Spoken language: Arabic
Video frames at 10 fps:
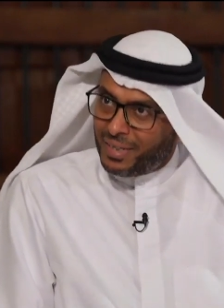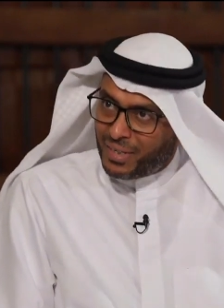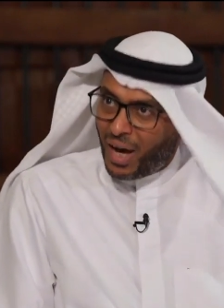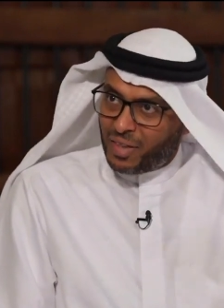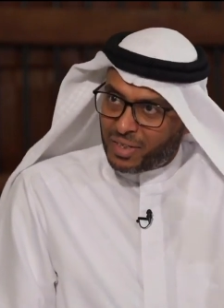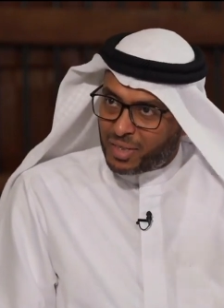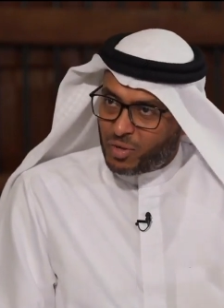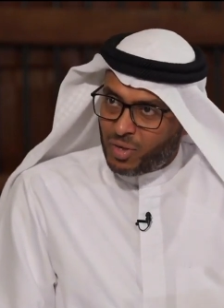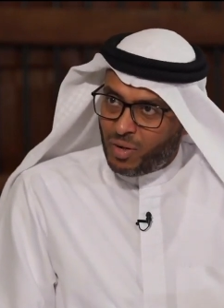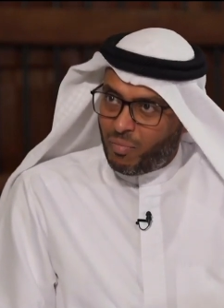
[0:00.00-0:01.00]
لهذا
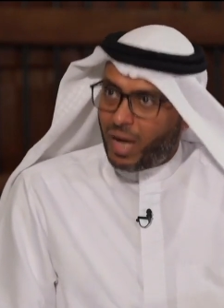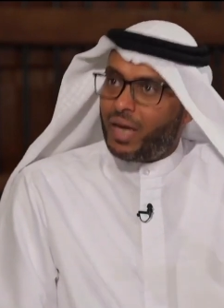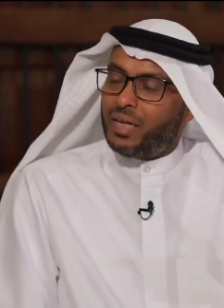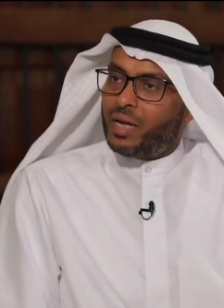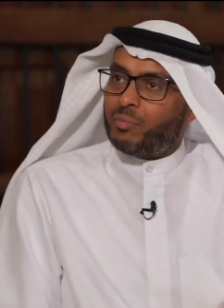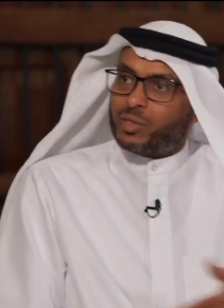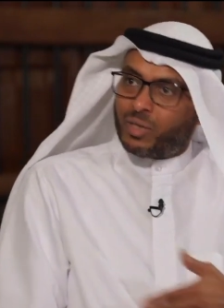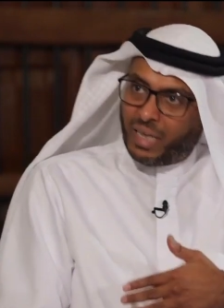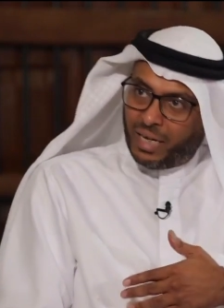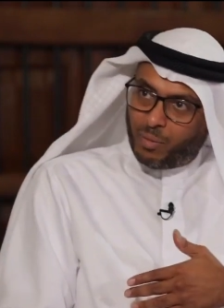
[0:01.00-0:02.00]
الرجل مع أن
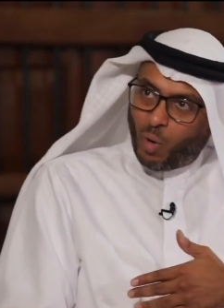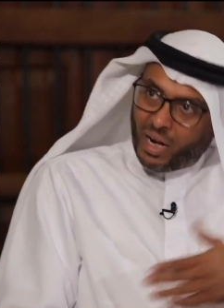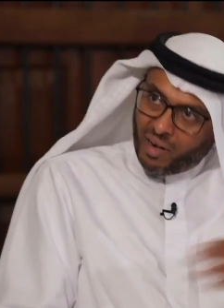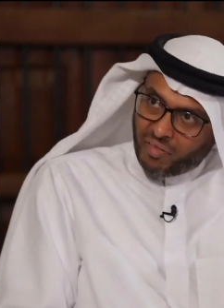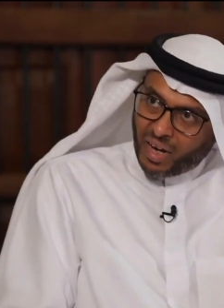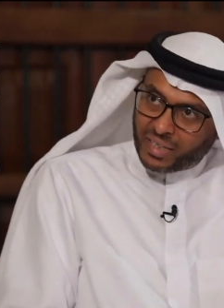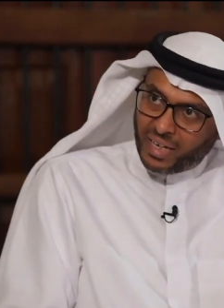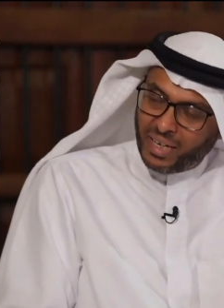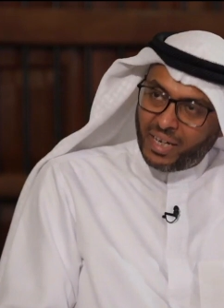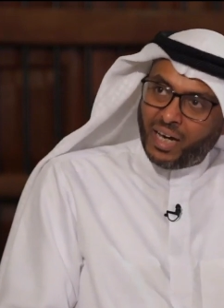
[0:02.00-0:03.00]
يعني
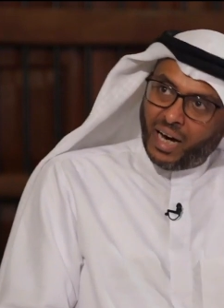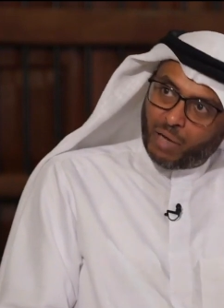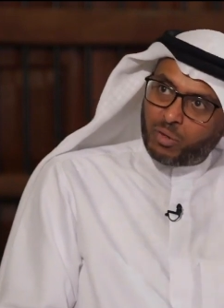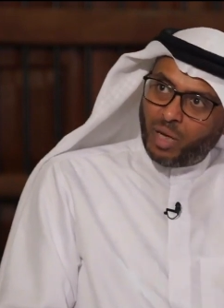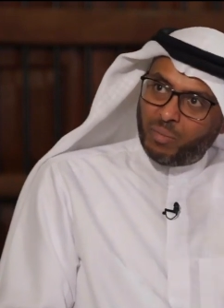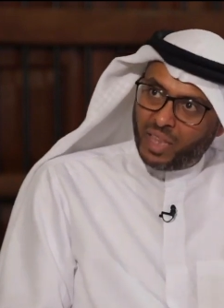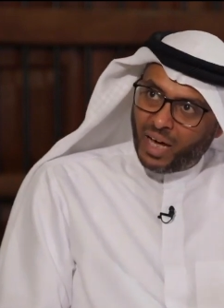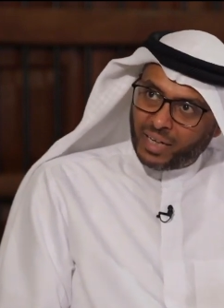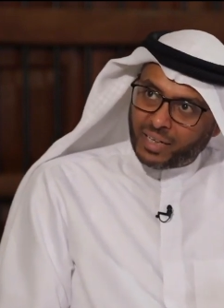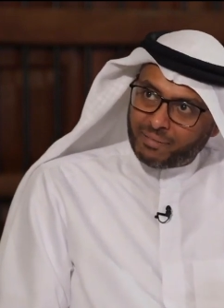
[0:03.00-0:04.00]
مؤلفاته أوسع من
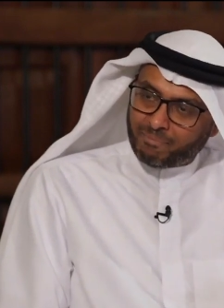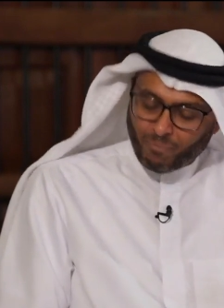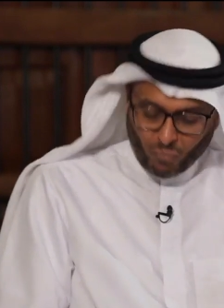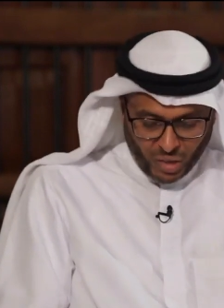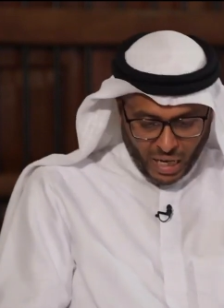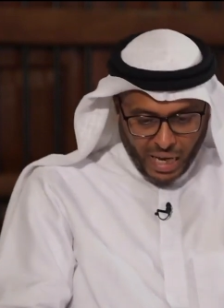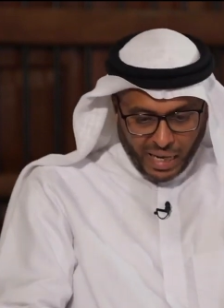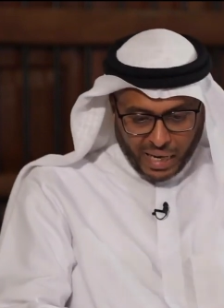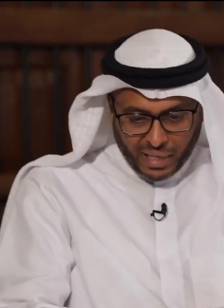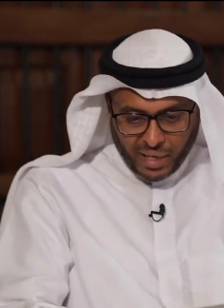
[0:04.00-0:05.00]
ذلك
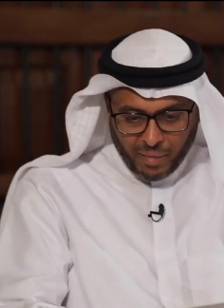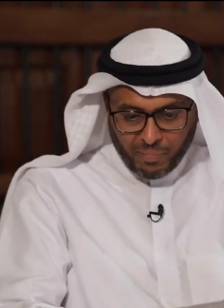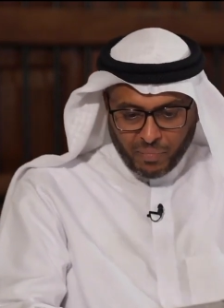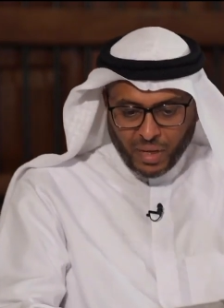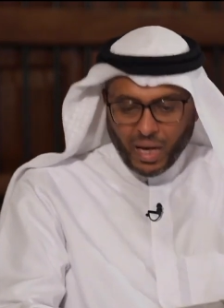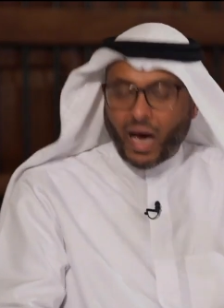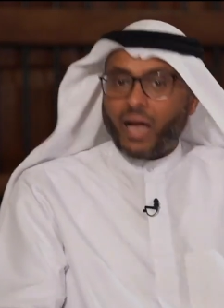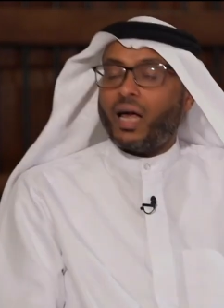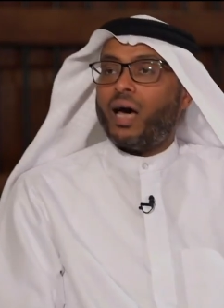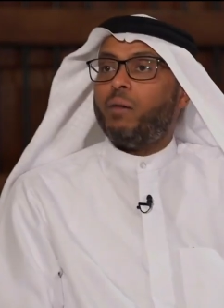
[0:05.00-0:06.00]
كتب
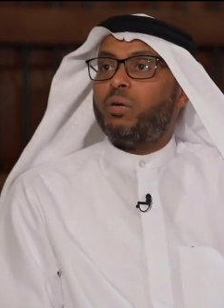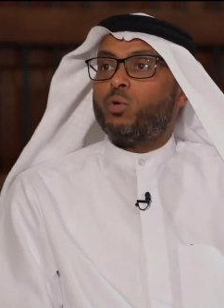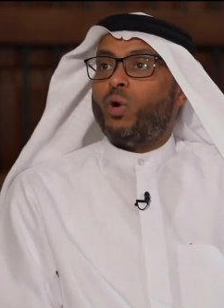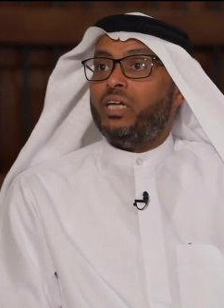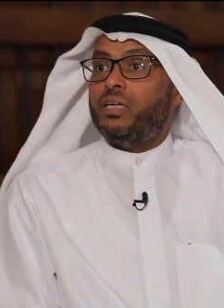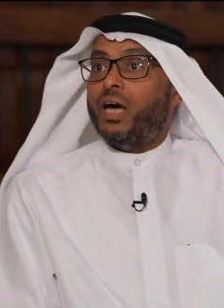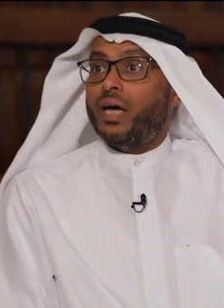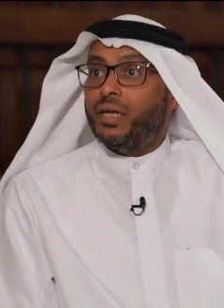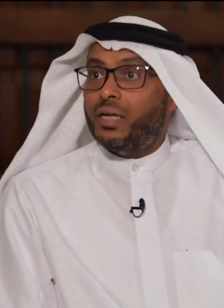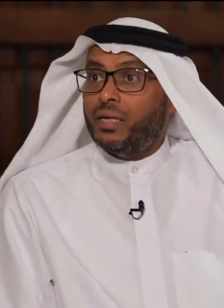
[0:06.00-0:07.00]
الخبر
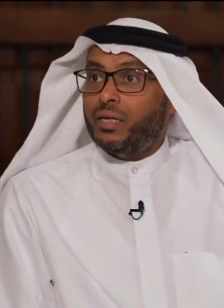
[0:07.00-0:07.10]
والعيان